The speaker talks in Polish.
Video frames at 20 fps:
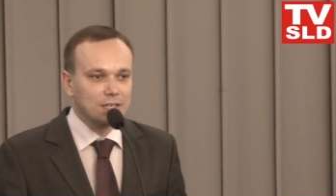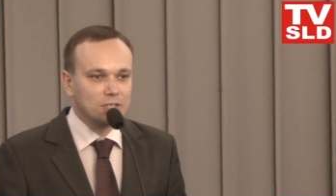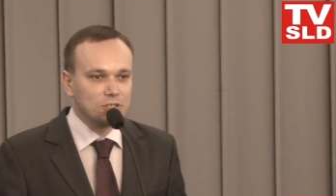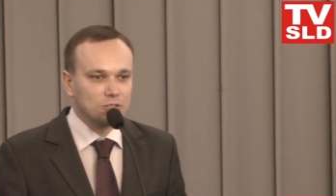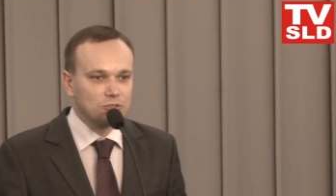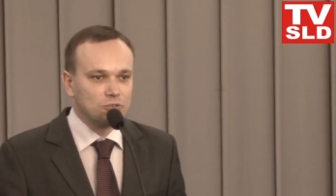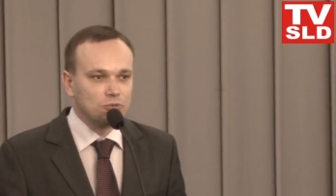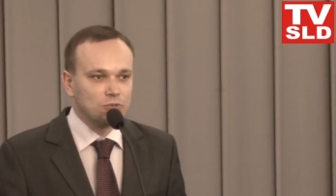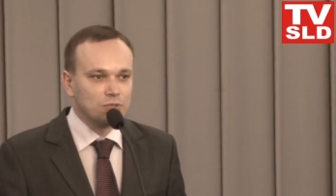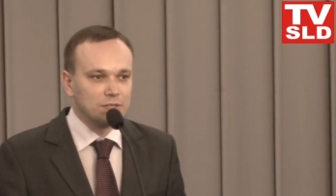
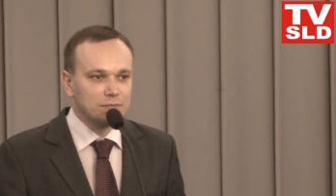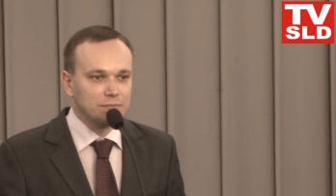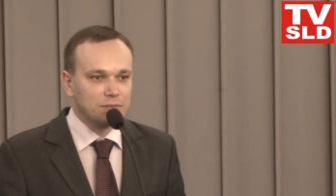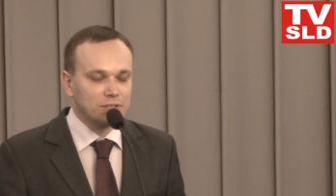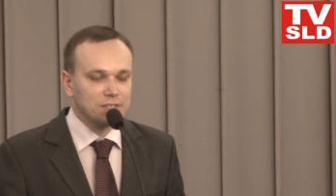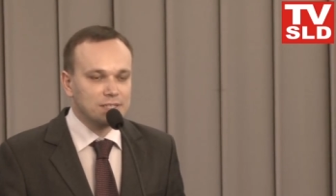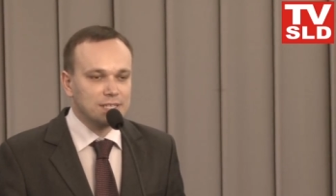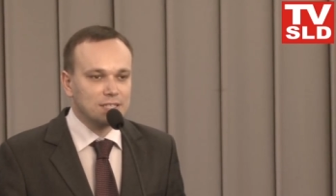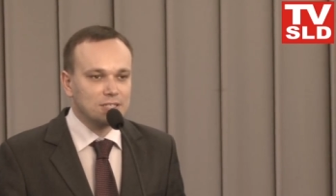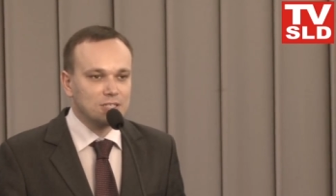którym
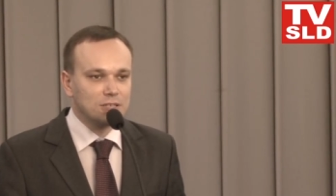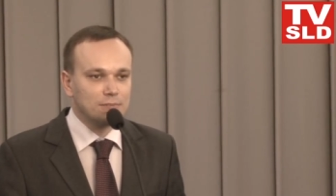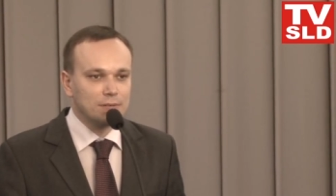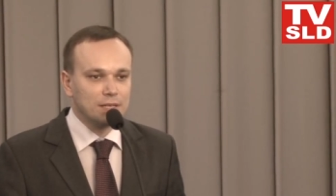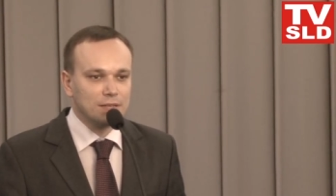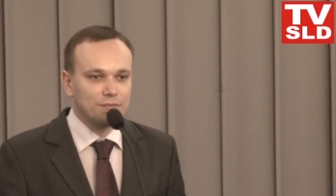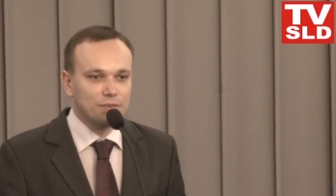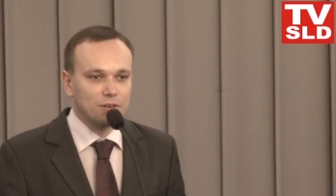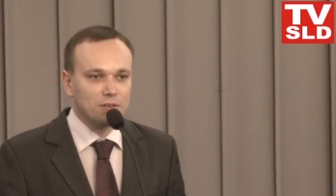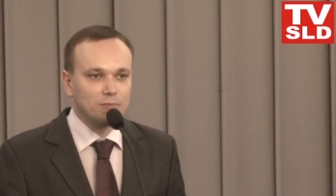ostatnio
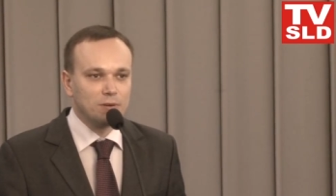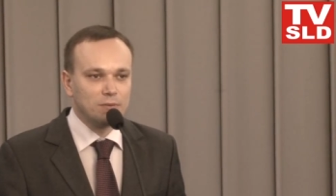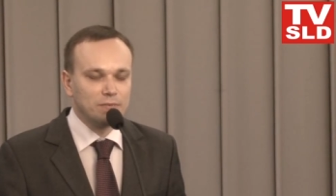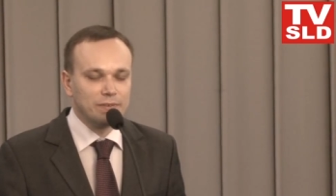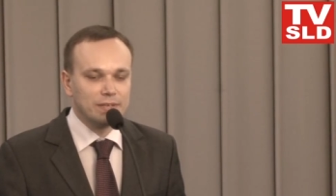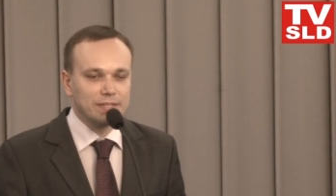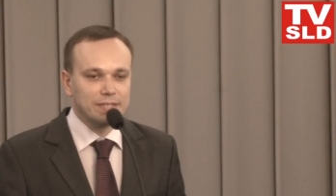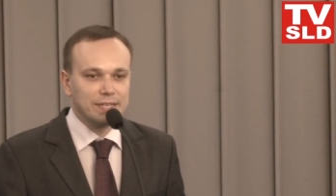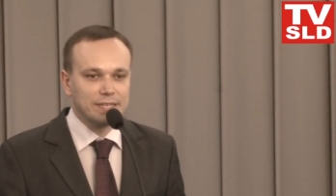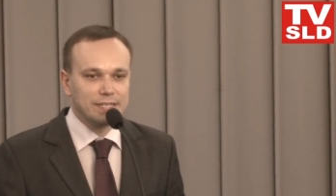Platforma
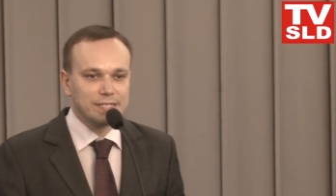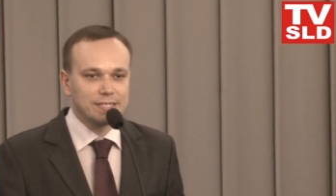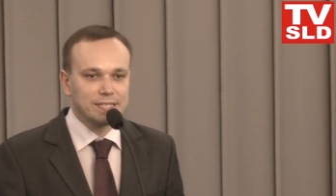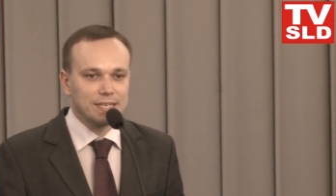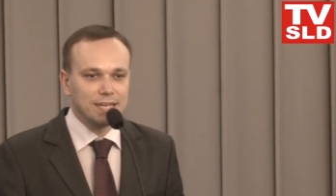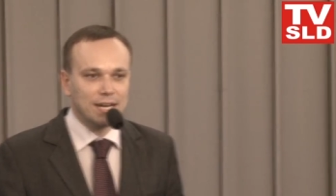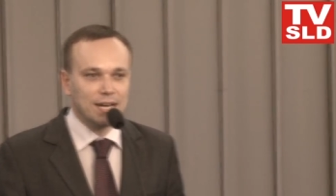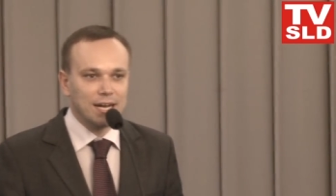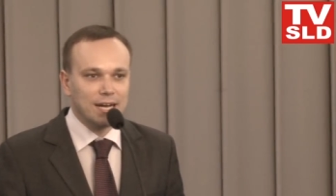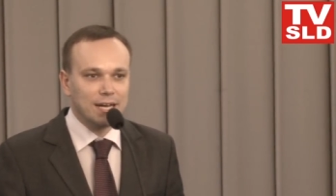
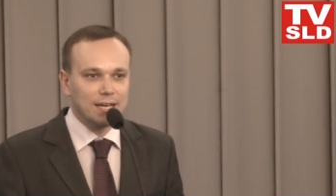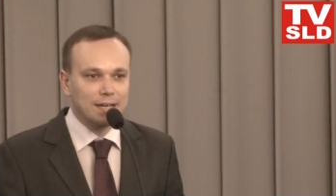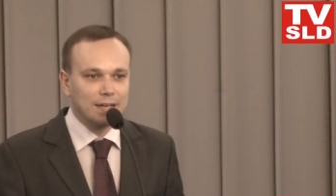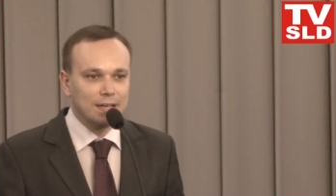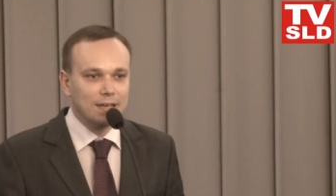Obywatelska,